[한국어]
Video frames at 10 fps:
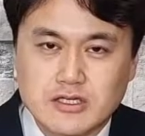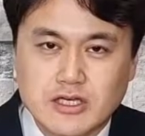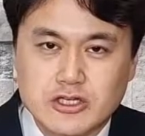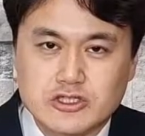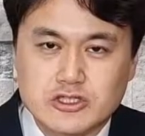
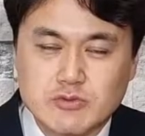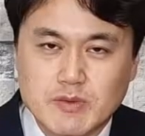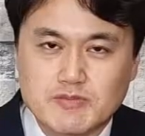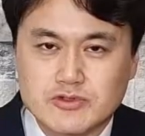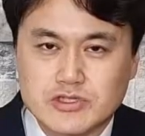
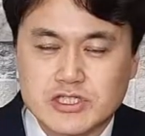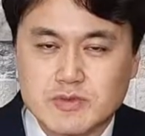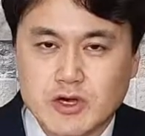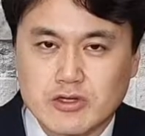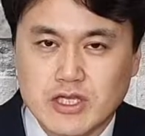예수님의 부르심에
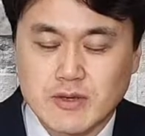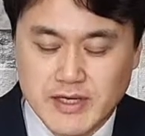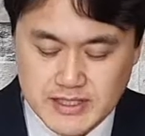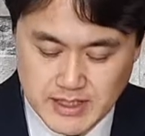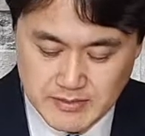어떻게
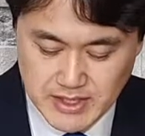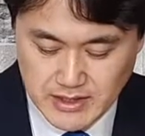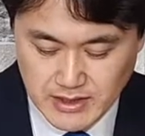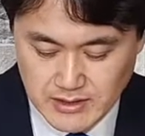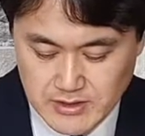
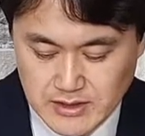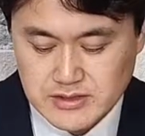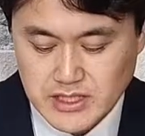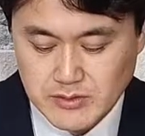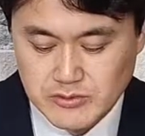반응합니까?
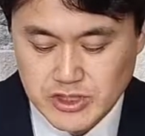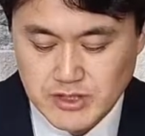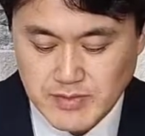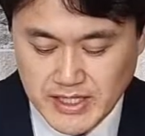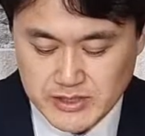재물이
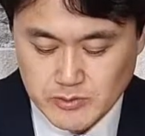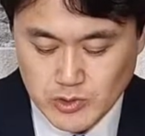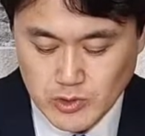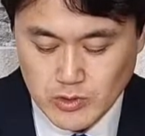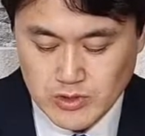
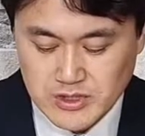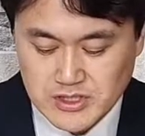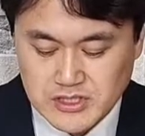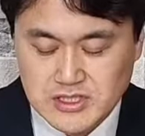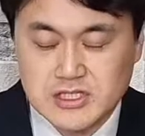많음으로
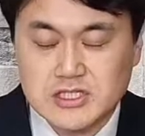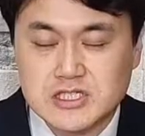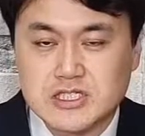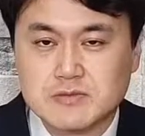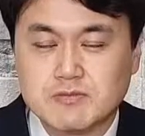
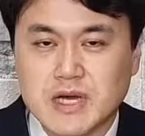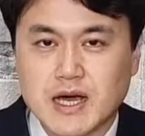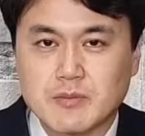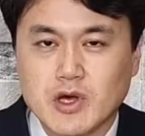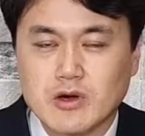
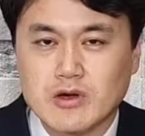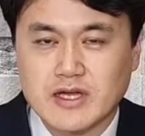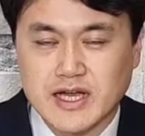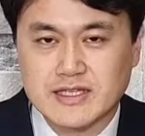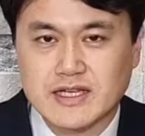근심하며
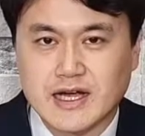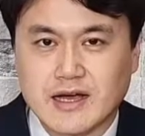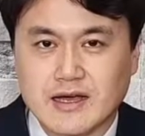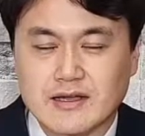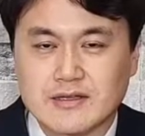
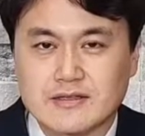가니라.